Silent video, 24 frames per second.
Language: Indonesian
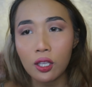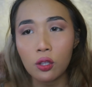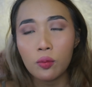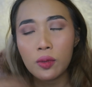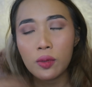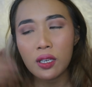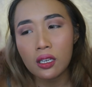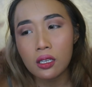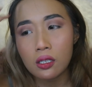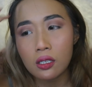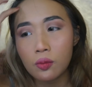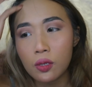gitu
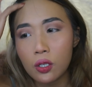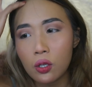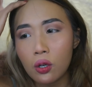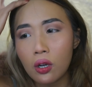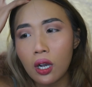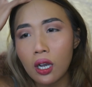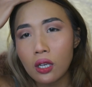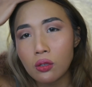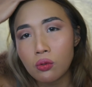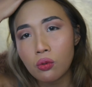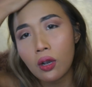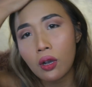because Minyo
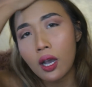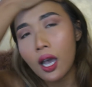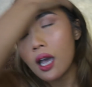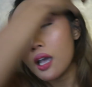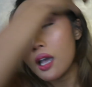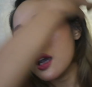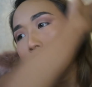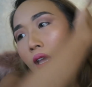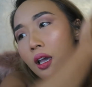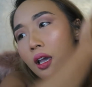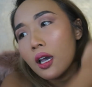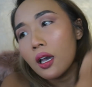nggak
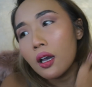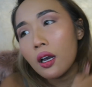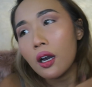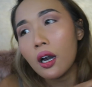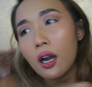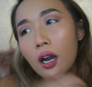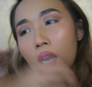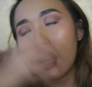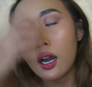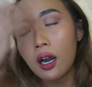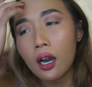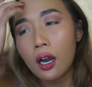suka
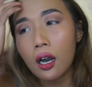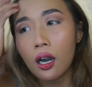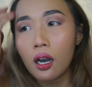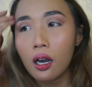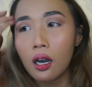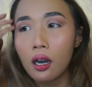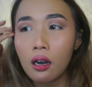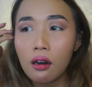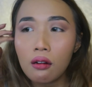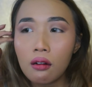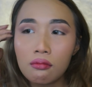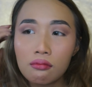
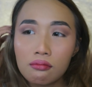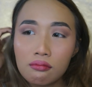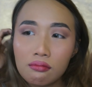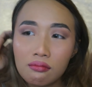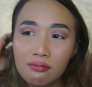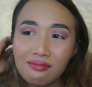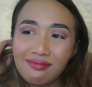uh,